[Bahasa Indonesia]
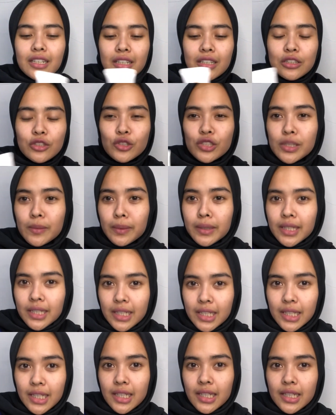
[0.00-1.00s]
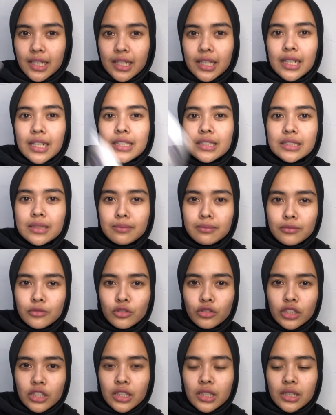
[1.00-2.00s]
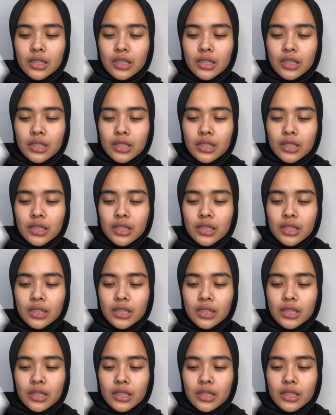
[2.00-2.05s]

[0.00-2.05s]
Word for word: nyuci piring jemur